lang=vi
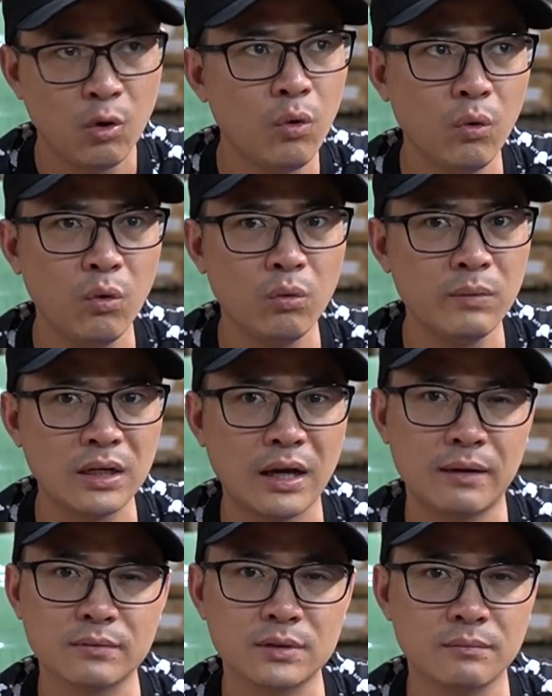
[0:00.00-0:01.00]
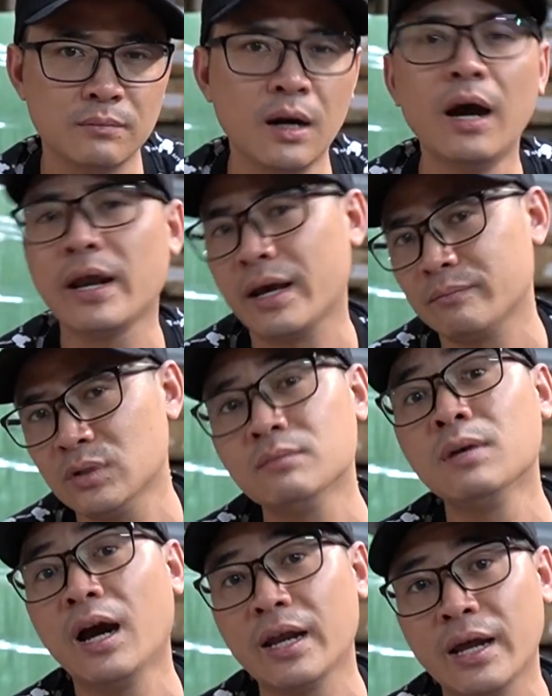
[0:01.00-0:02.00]
khu mình làm tầm 10 năm
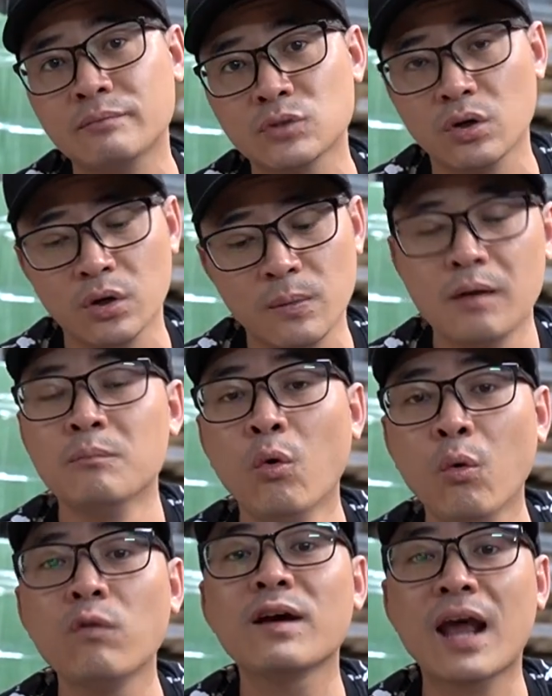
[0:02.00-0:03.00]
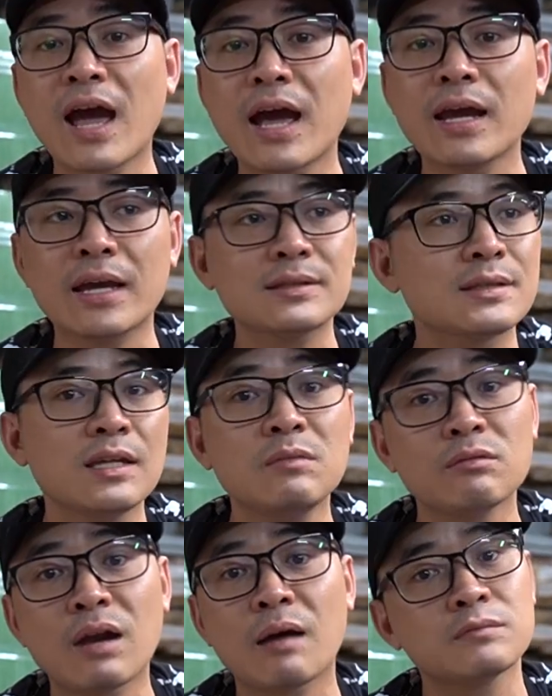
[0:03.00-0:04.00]
hơn 10 năm rồi Huvana Estin
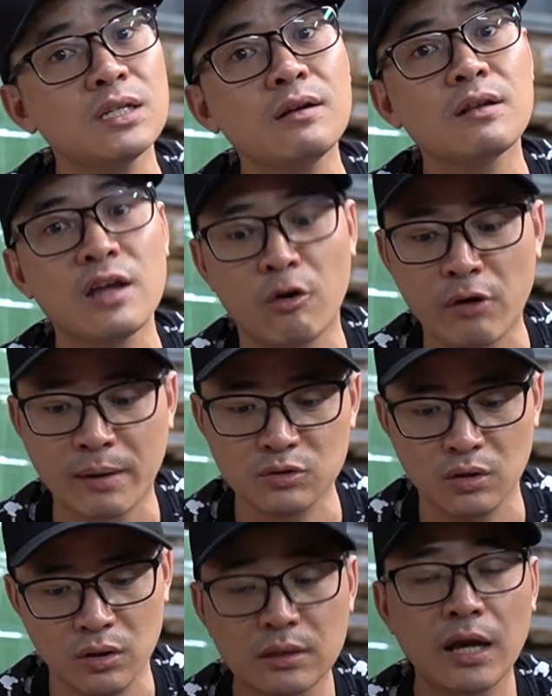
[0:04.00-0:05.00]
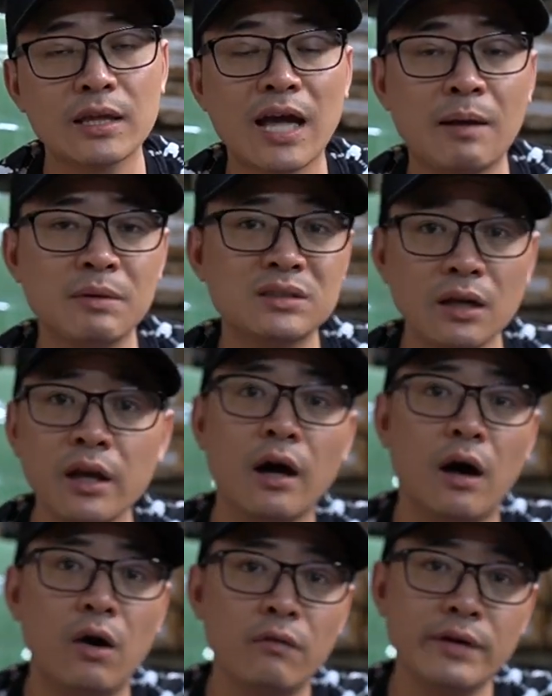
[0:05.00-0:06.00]
mình làm rất là nhiều năm rồi Tế ra mình rất
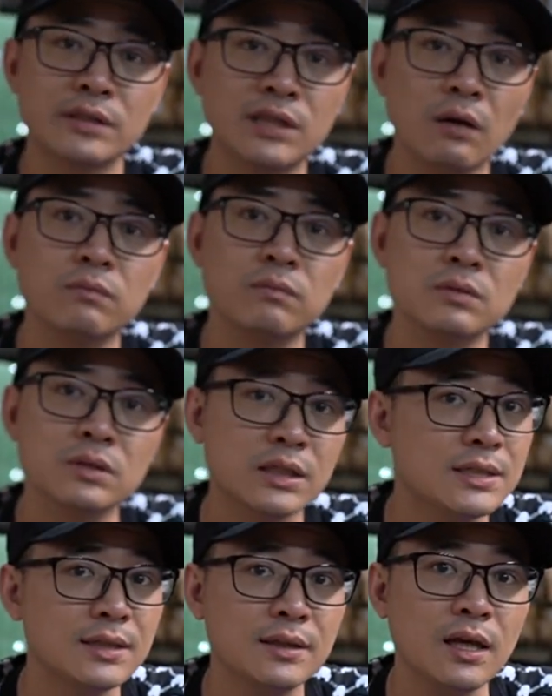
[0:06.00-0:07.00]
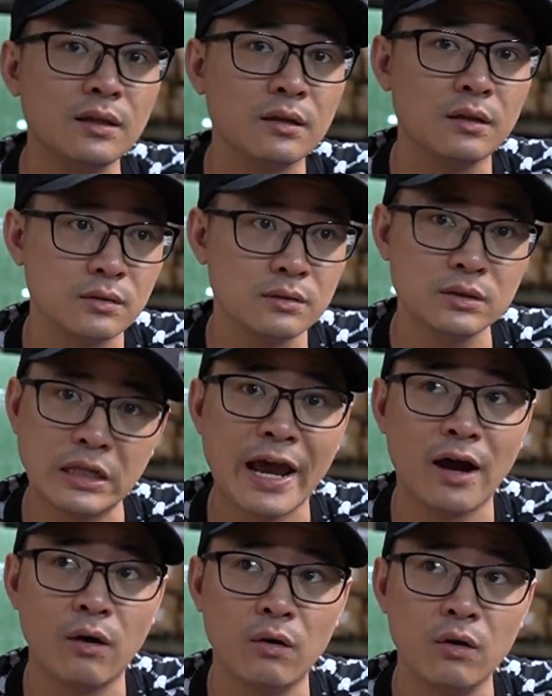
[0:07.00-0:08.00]
hiểu về trong những cái chi tiết như thế
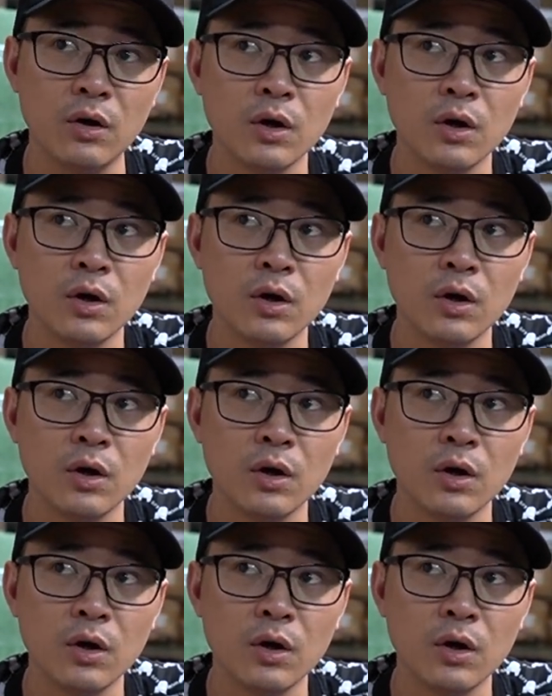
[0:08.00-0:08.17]
nào